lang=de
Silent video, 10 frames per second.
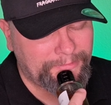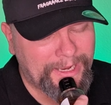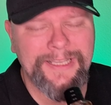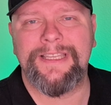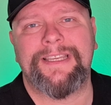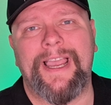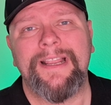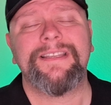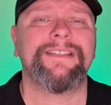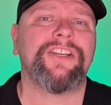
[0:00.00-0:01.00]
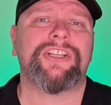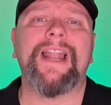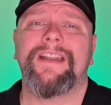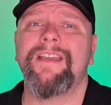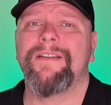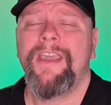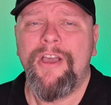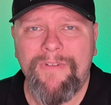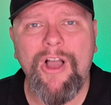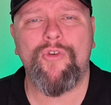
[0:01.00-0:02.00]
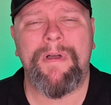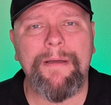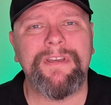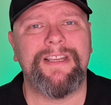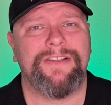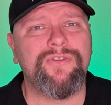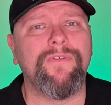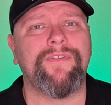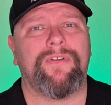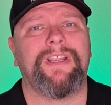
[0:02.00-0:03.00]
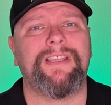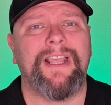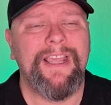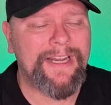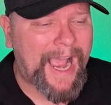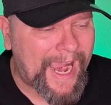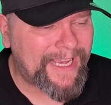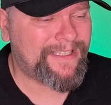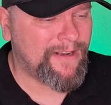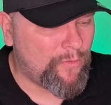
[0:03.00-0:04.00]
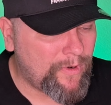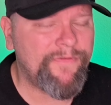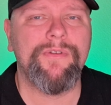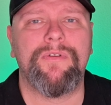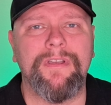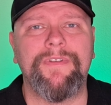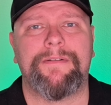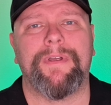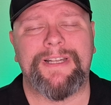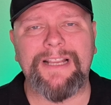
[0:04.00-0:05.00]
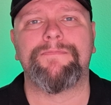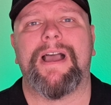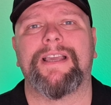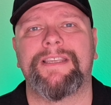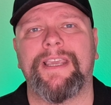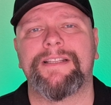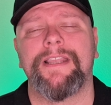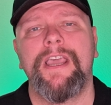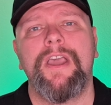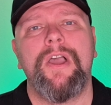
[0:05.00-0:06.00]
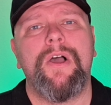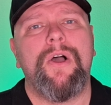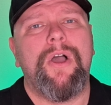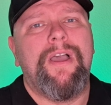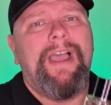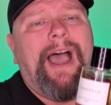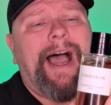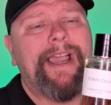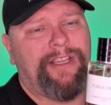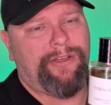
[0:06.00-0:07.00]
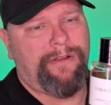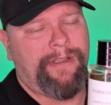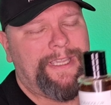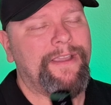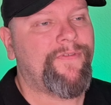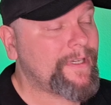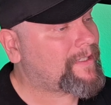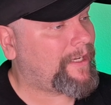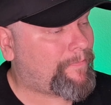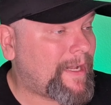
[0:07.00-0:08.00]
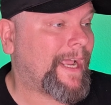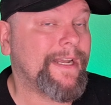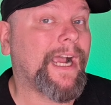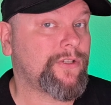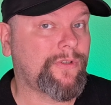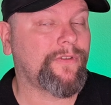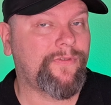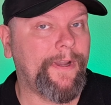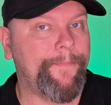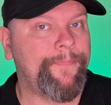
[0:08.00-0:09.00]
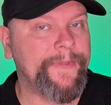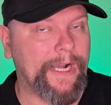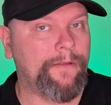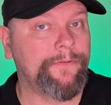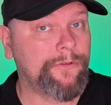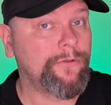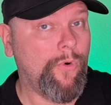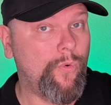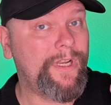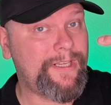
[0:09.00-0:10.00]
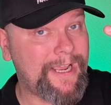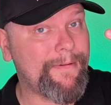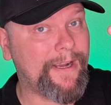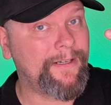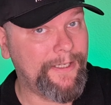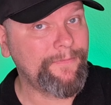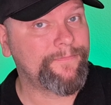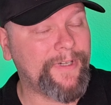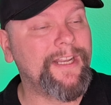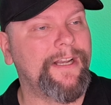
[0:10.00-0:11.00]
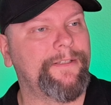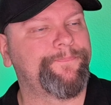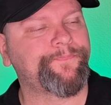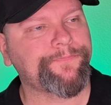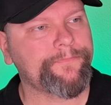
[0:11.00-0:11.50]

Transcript: Es ist geil. Es ist eine Schande. Warum habe ich diesen Duft noch nicht ein Einzelreview gewidmet? Das mache ich jetzt. Also, ihr wisst, ich bin ein Naxos-Fan. Ja, Honig, Tabak, ne? Vanille.